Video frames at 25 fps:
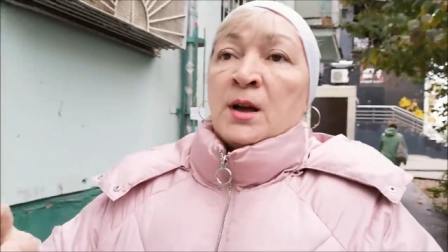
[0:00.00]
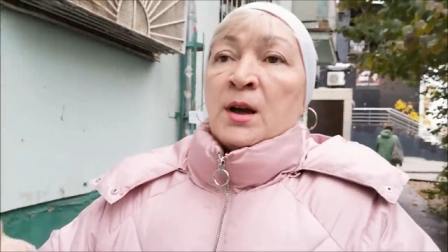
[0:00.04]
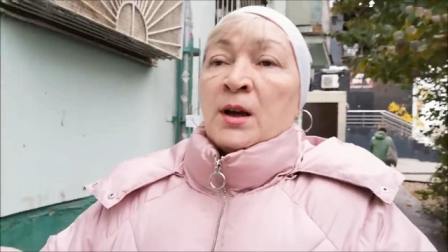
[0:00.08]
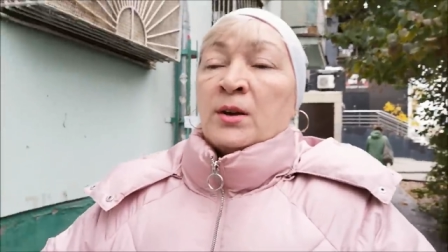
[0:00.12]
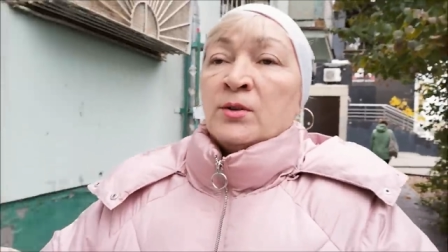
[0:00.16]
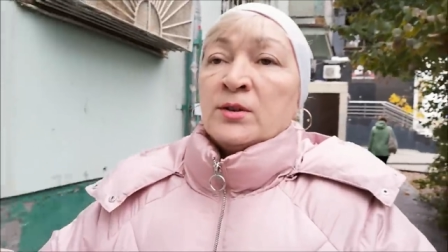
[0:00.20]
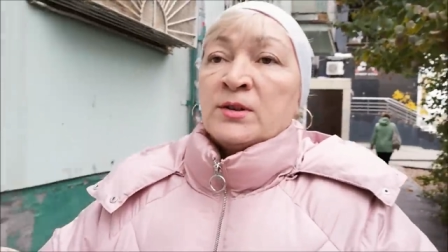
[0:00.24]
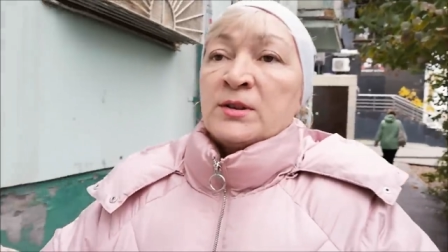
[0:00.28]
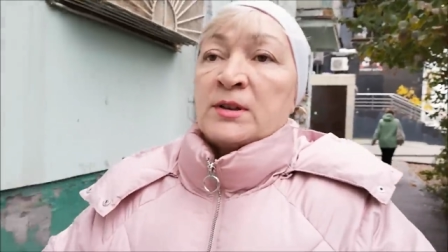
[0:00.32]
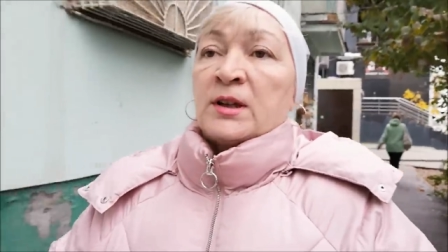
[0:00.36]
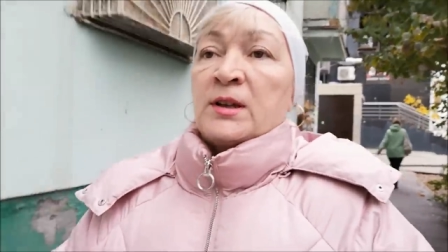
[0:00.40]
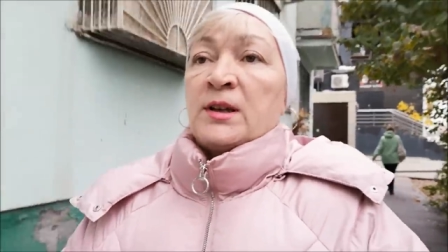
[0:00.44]

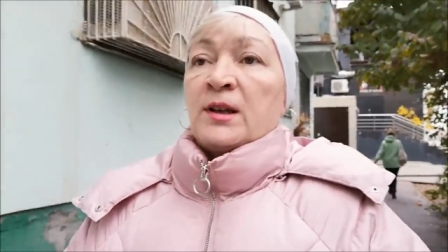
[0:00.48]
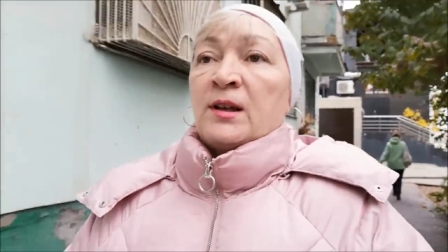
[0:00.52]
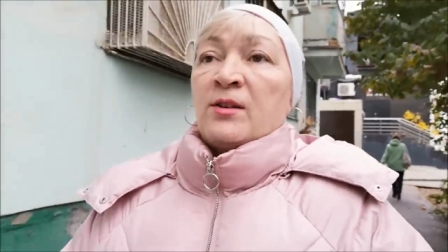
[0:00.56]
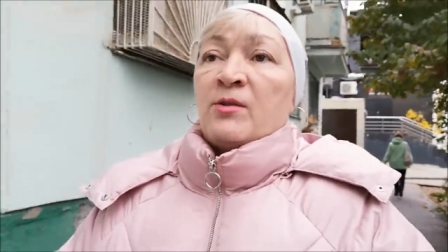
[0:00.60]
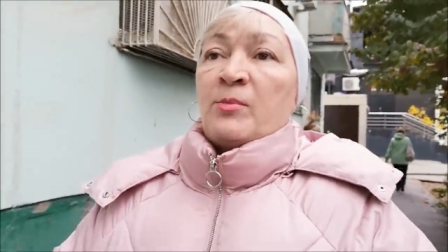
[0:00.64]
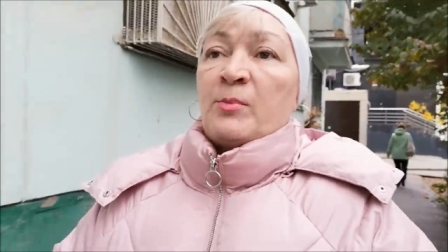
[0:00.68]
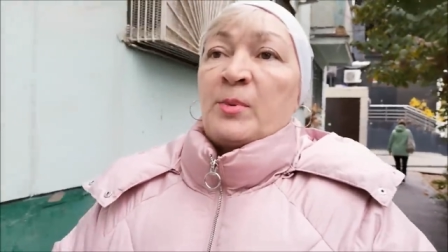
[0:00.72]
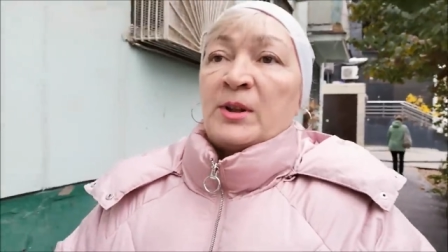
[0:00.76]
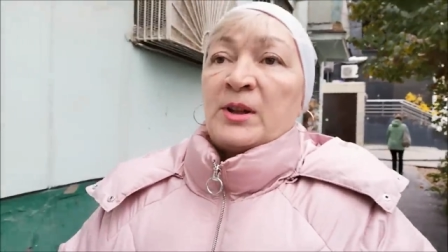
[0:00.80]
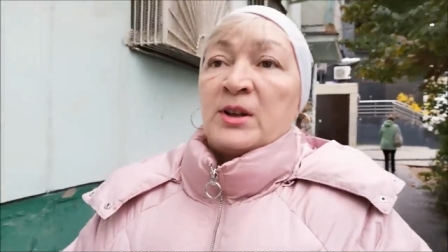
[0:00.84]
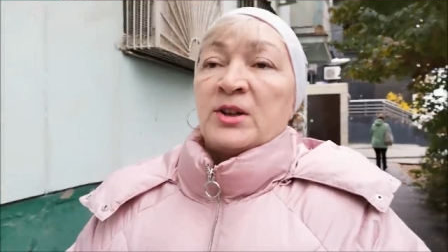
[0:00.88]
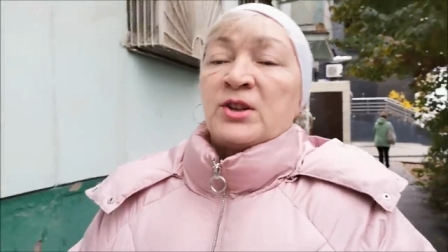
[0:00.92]
Оно
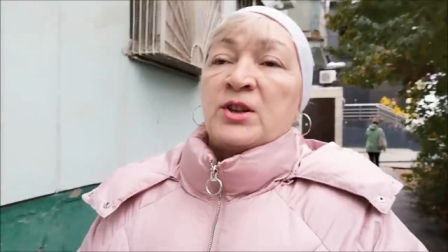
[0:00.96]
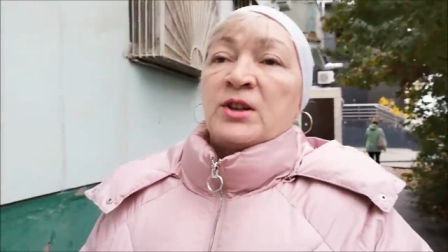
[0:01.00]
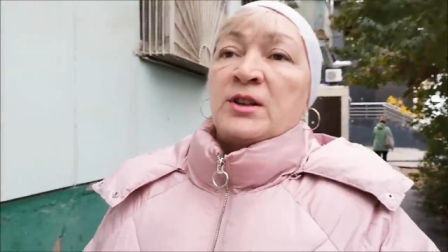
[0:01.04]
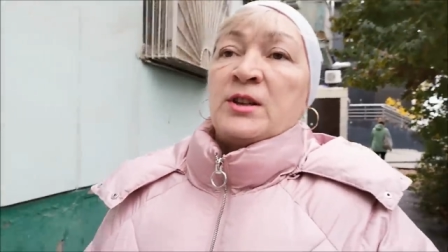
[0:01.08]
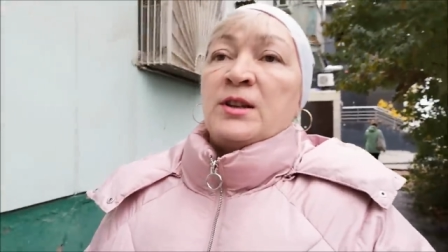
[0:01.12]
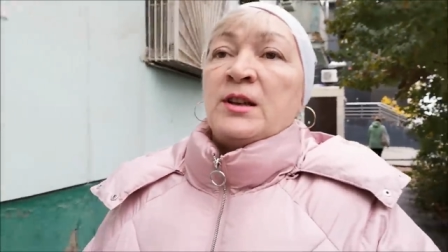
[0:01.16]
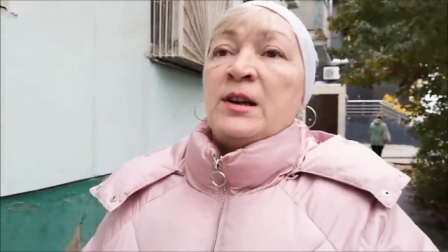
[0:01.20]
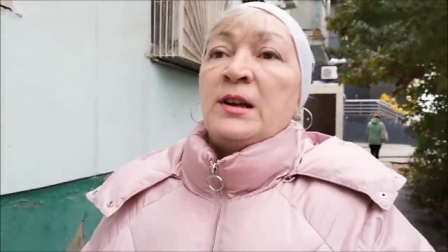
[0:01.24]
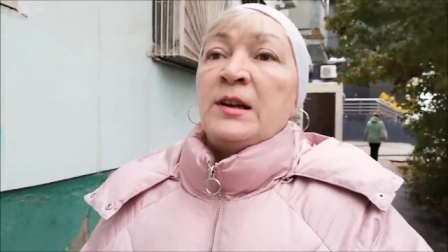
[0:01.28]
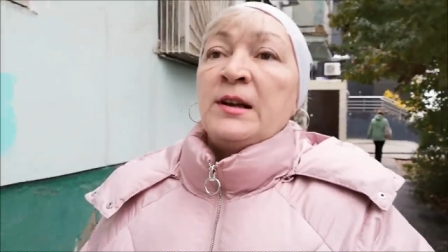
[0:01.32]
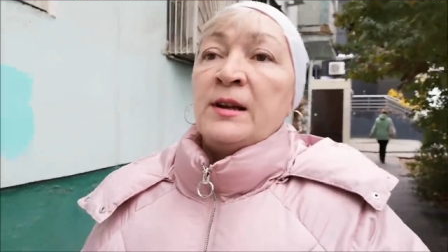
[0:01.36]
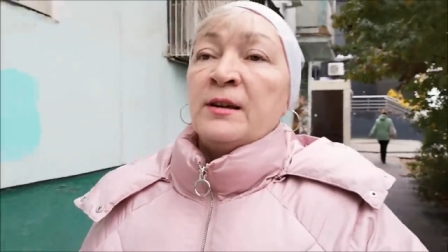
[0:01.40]
стояло в положении